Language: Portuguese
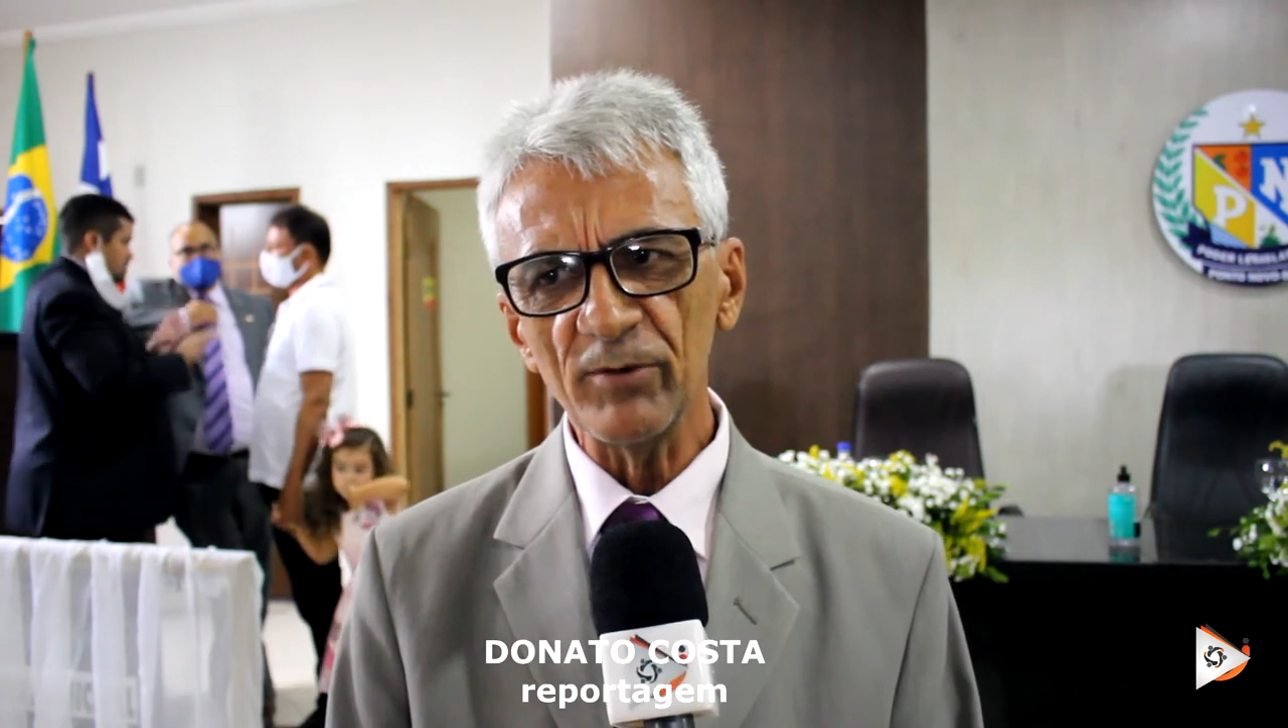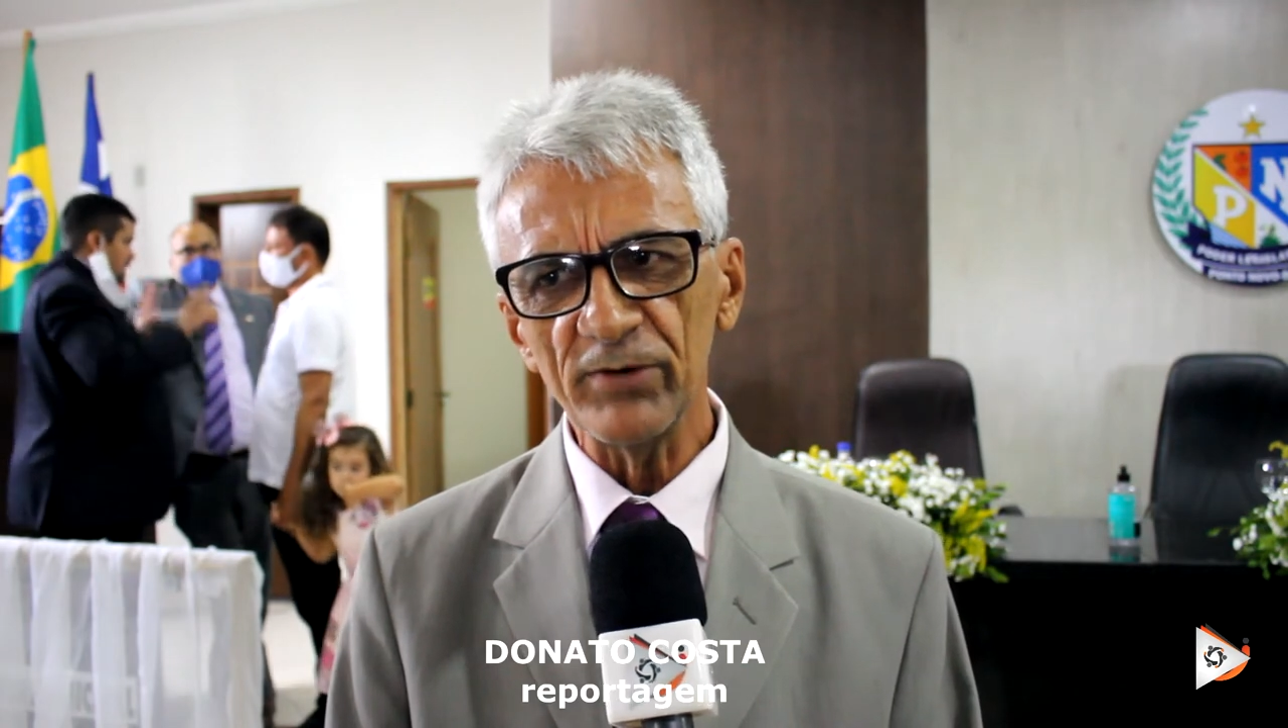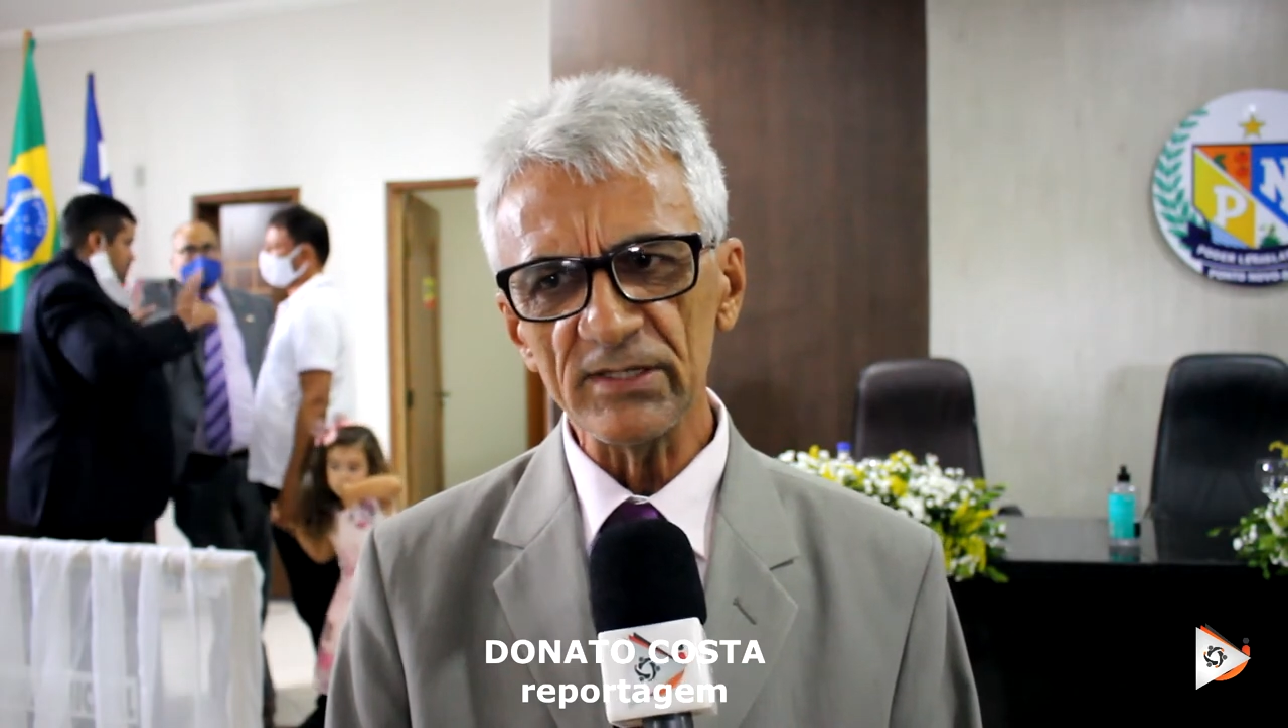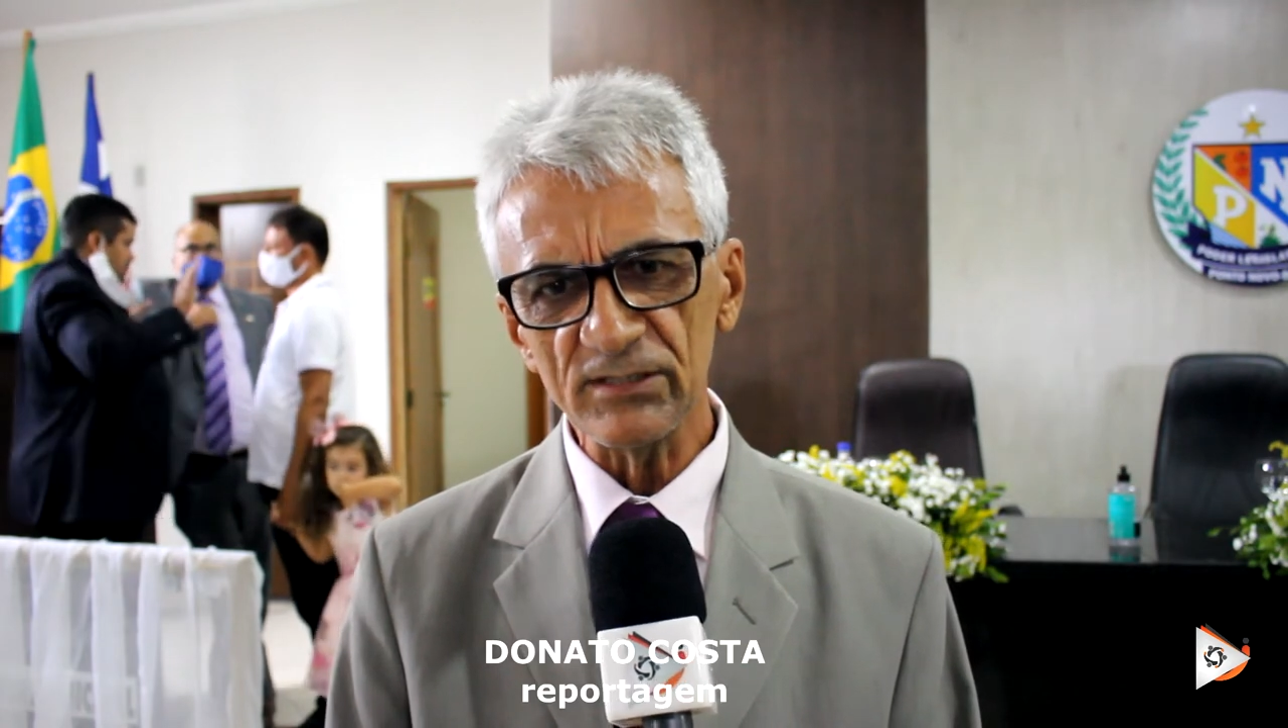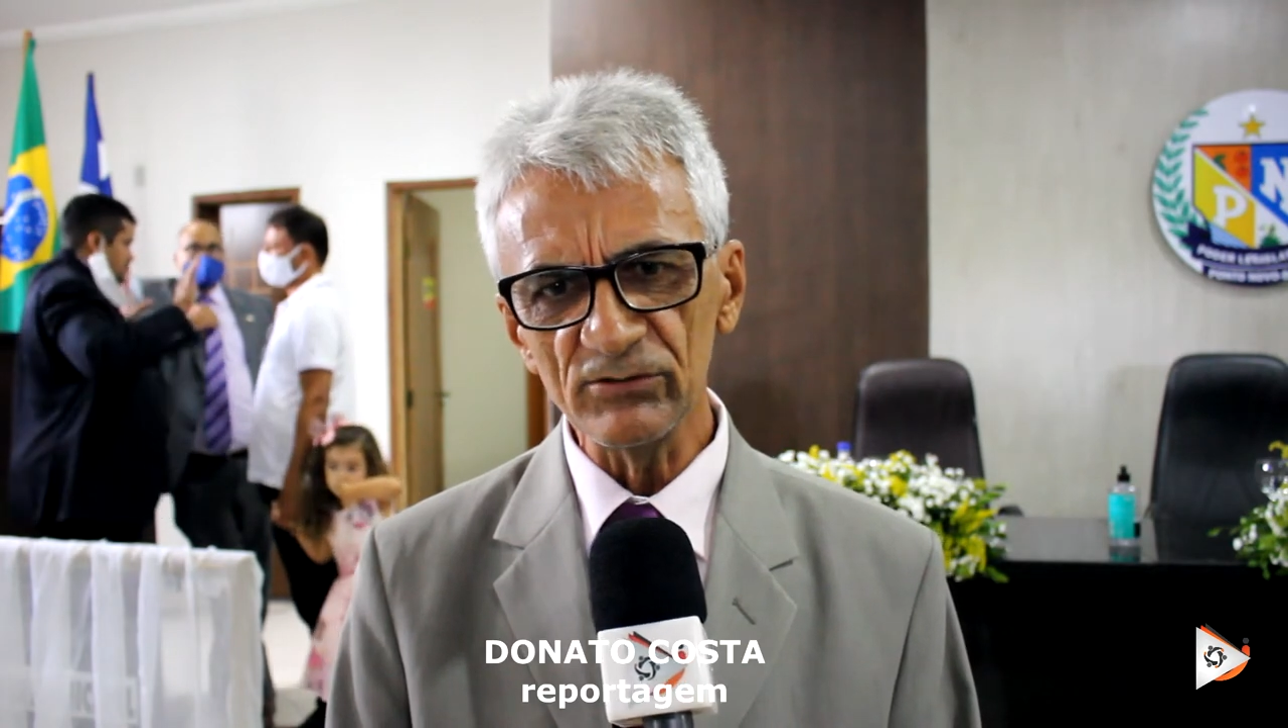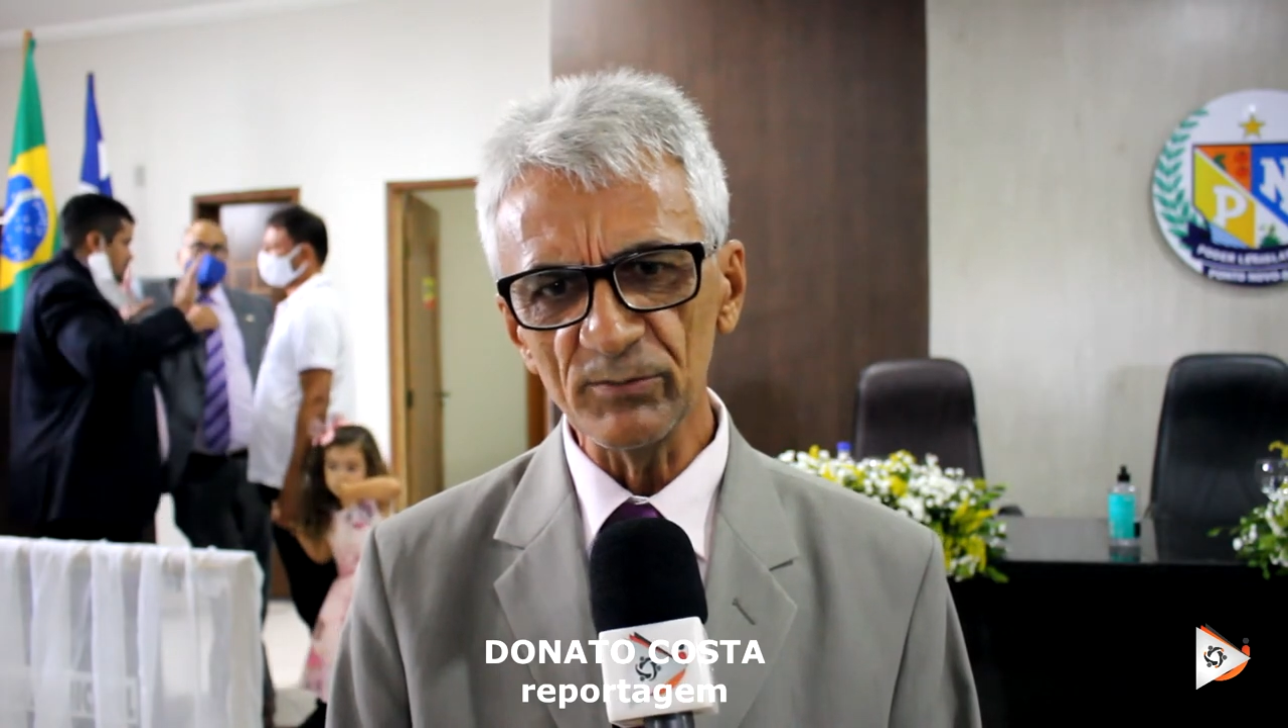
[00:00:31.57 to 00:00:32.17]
população